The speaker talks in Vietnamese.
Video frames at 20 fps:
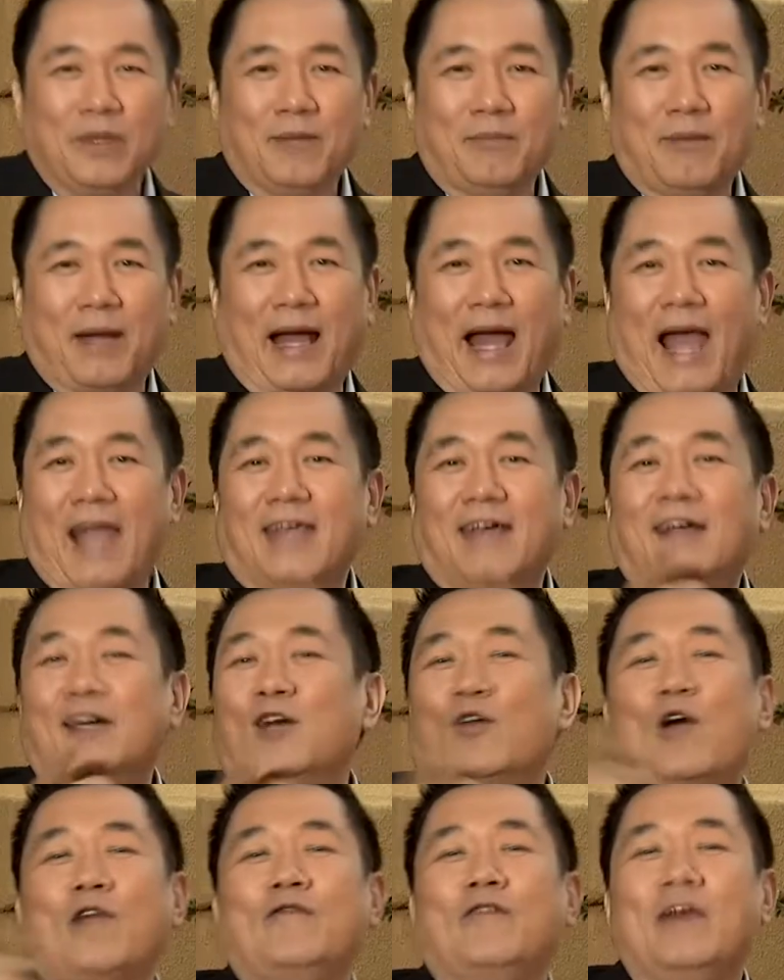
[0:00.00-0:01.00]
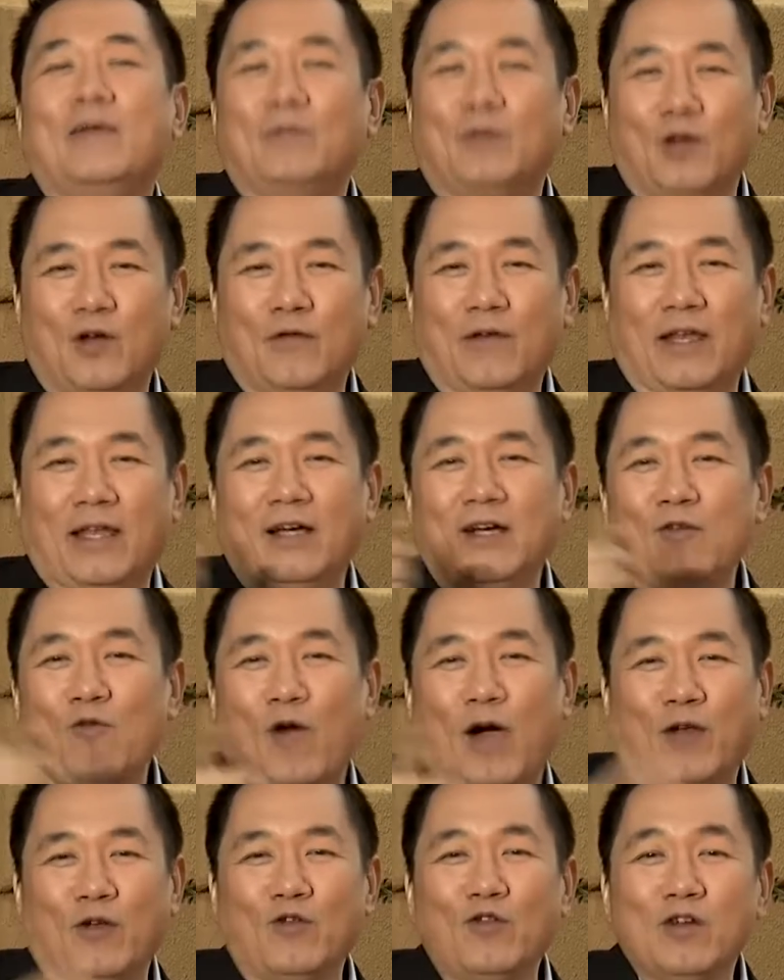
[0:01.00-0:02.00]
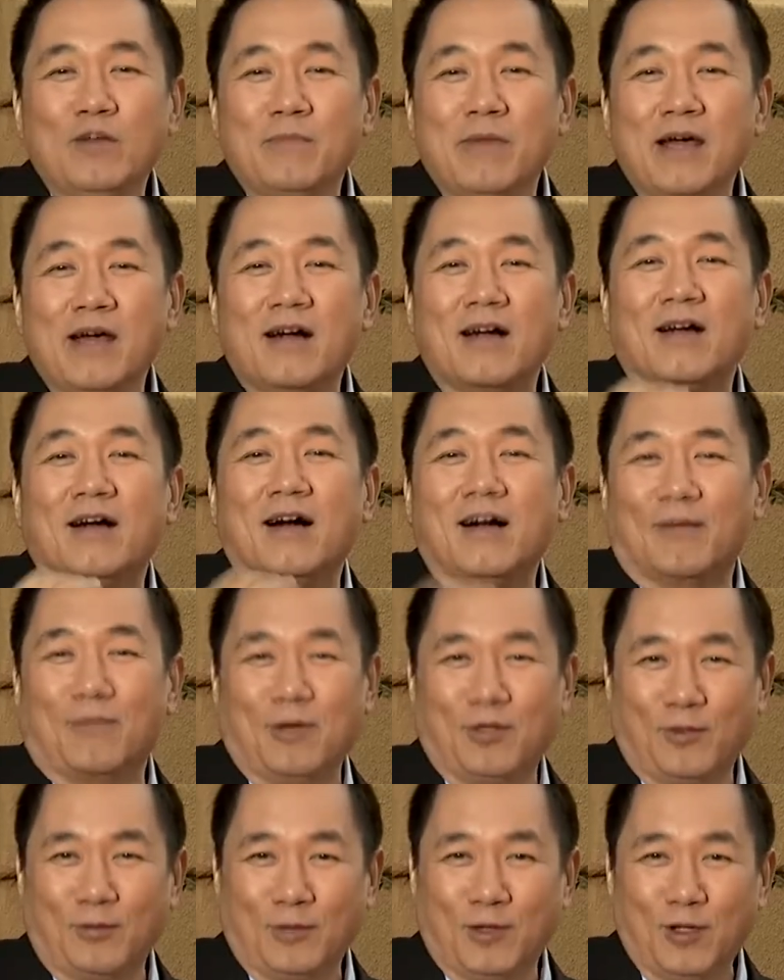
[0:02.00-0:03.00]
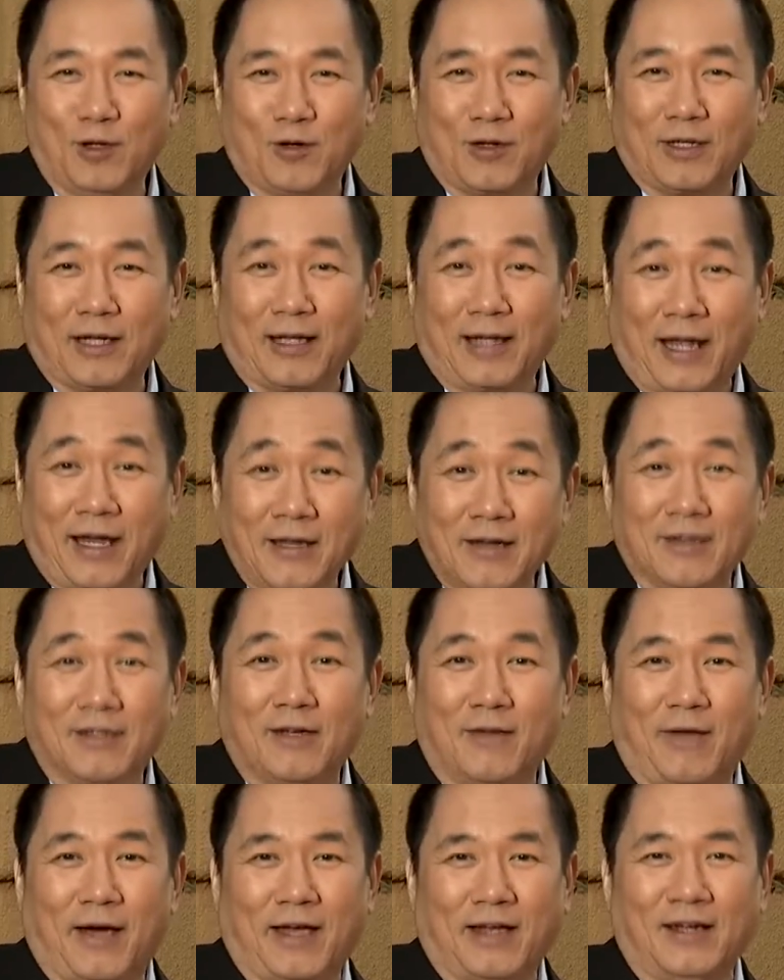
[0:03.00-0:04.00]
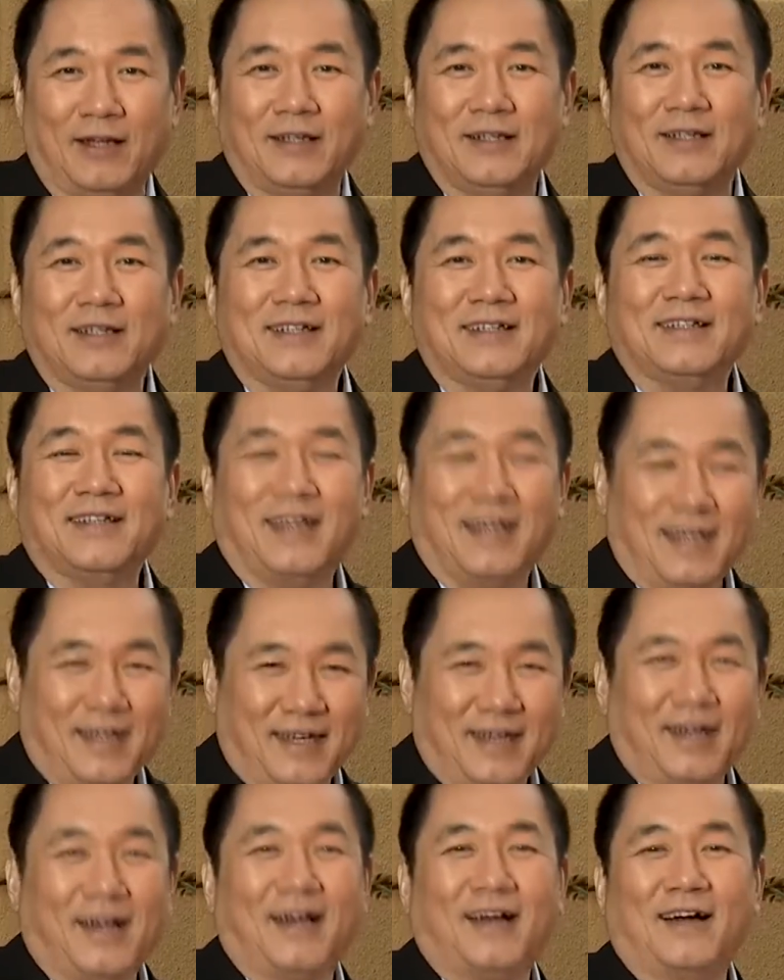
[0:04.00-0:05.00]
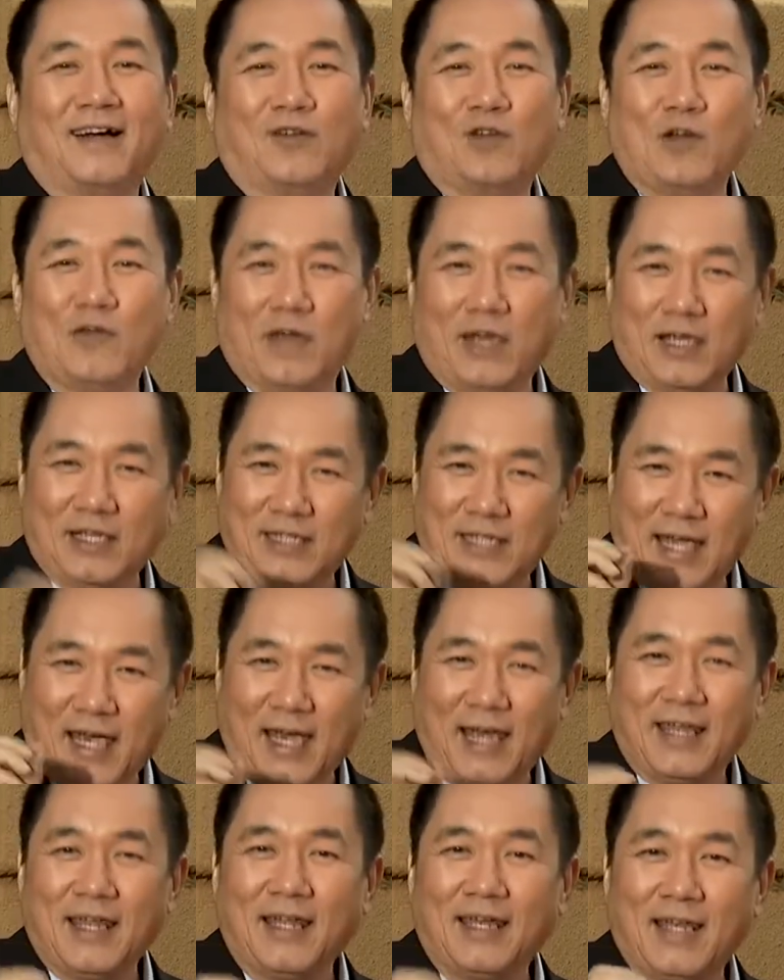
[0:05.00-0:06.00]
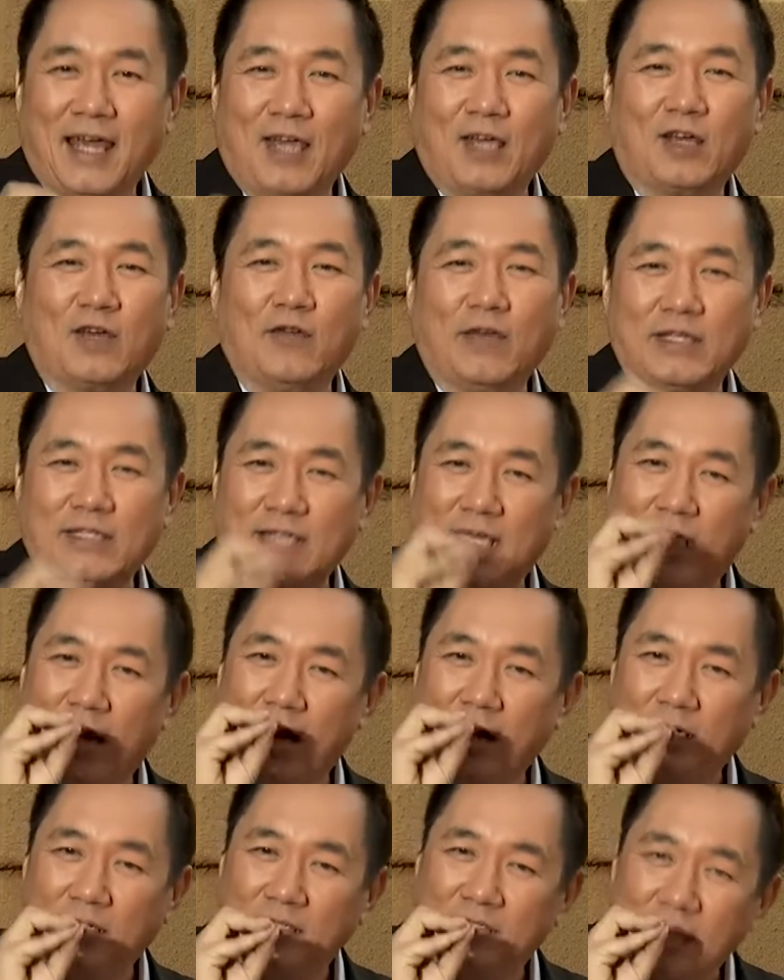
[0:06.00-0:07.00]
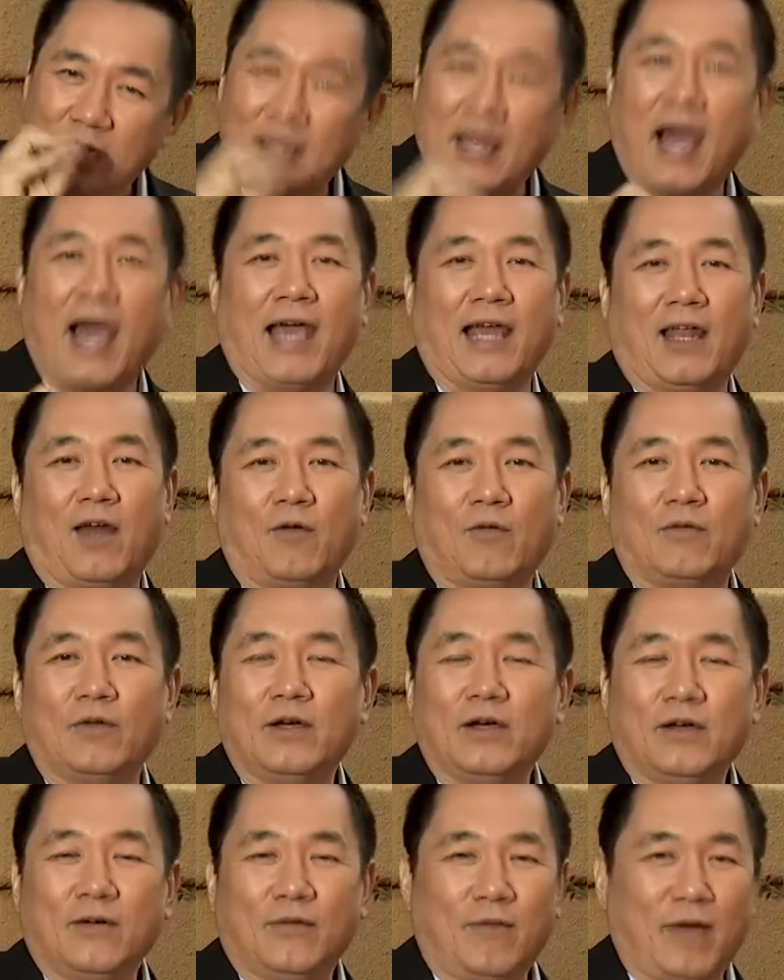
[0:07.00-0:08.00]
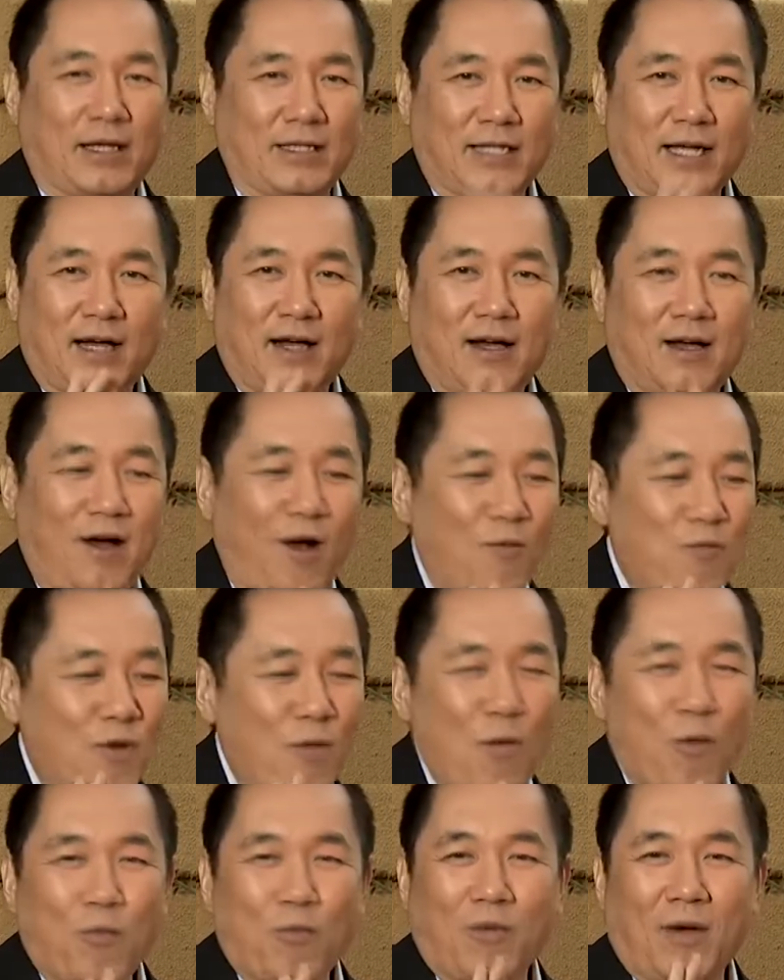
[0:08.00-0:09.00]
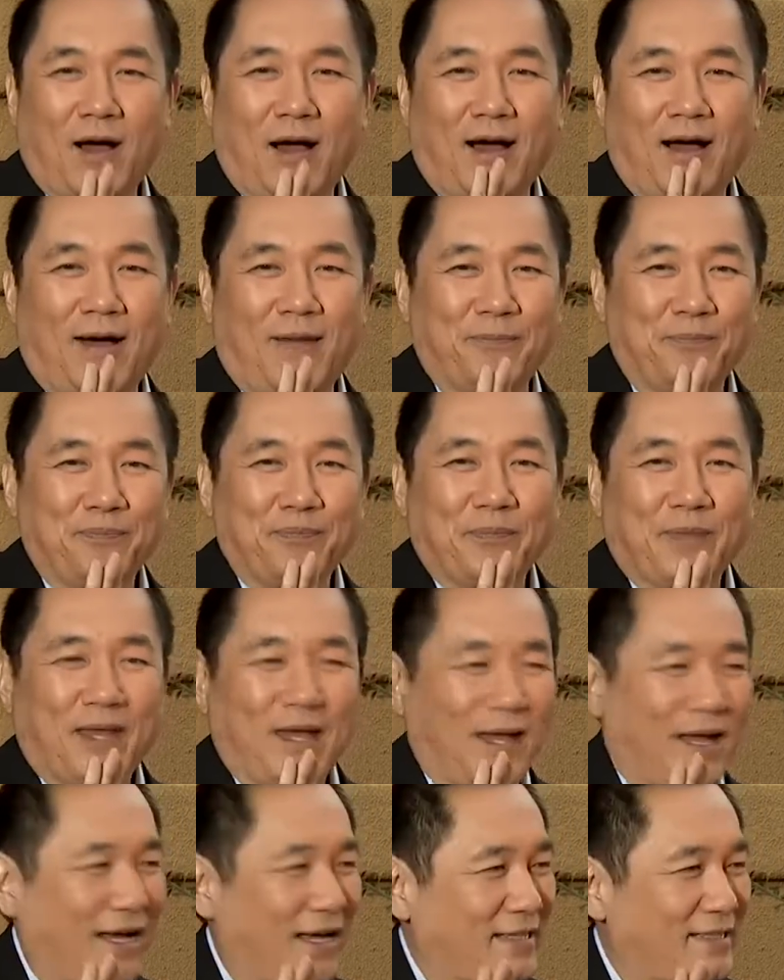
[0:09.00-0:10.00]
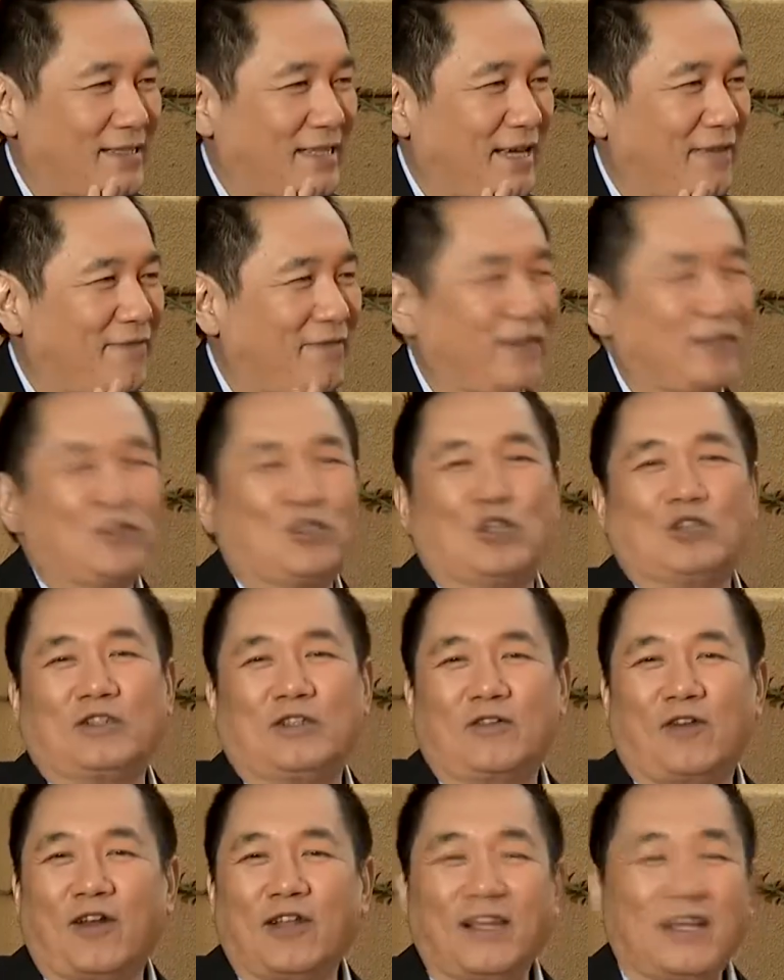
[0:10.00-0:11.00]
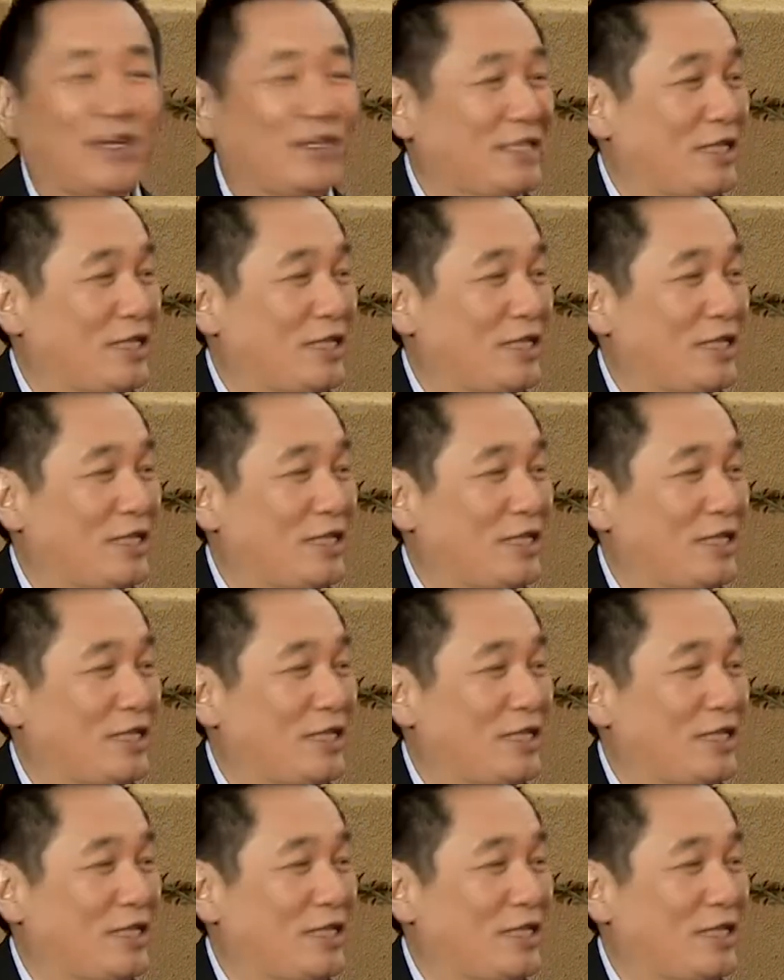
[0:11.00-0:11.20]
mà cả những người quay phim thưa quý vị đứng ngoài nước nước miếng ừng ực mà chung tôi luôn có thể thấy được như vậy đó thì à, quý vị sẽ đến đây quý vị sẽ rất là hài lòng và sẽ không có một à, à, sẽ, phải, coi như là sẽ